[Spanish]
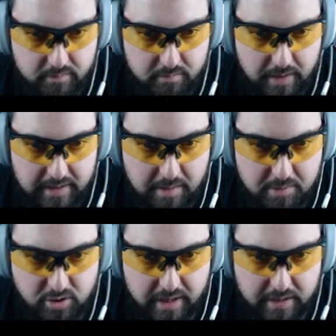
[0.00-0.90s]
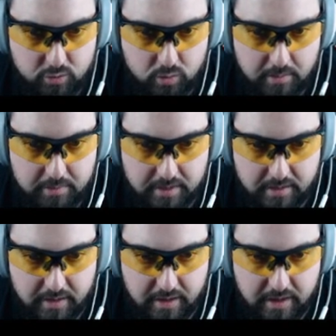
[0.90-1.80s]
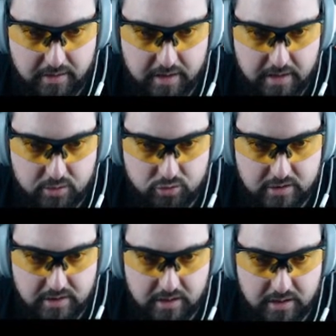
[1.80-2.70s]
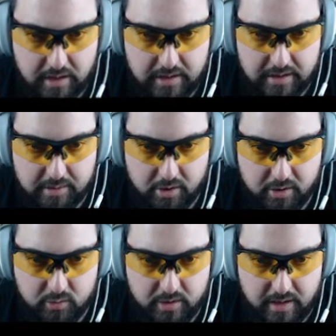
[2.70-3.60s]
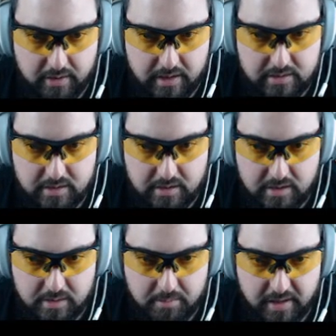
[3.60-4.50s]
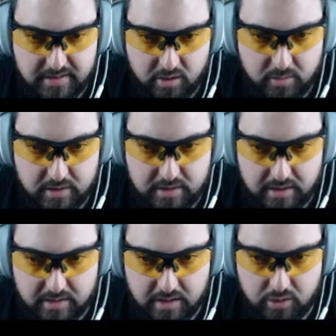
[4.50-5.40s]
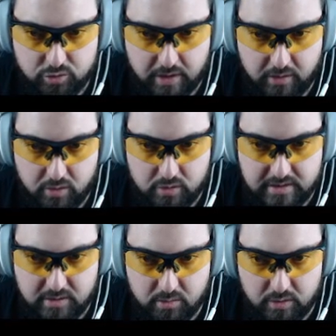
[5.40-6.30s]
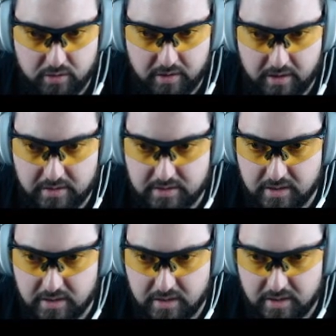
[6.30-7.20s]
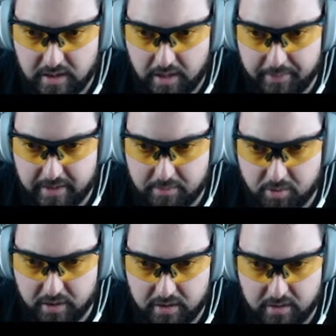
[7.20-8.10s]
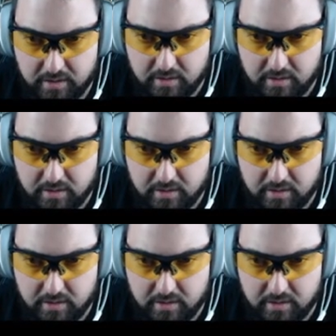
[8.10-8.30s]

Vale, cambios de durabilidad, ajustes al equilibrio de unidades. Vale, se han, ajustado algunas unidades. A ver qué hay por aquí.